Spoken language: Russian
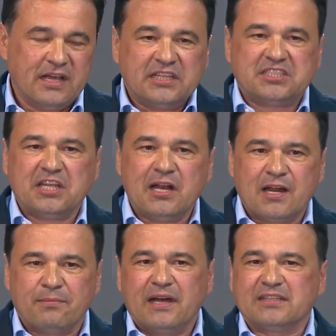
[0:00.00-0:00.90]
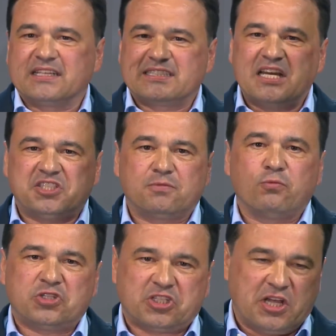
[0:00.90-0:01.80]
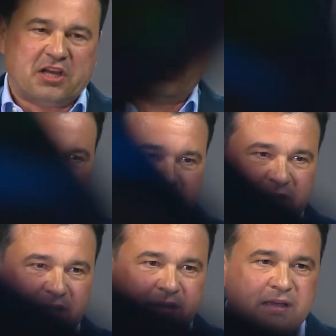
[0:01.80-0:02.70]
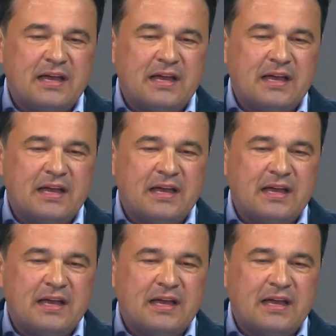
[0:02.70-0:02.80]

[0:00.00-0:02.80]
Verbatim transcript: Сильным – это значит мощная экономика,